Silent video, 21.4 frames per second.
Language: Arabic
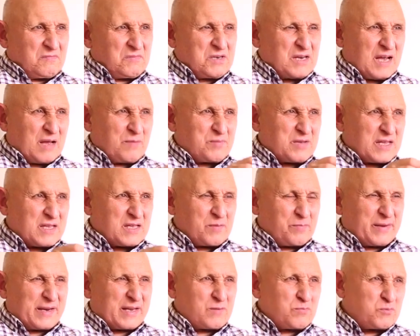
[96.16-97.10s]
شي خمسه
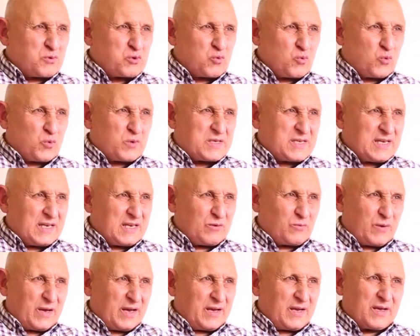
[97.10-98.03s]
تمرات مسوسين
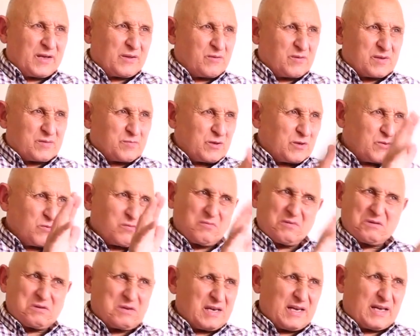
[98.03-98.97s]
واحد سميتو
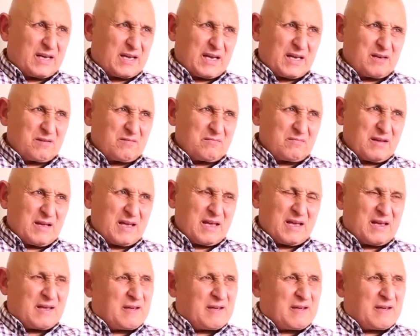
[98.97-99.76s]
تجيني كاين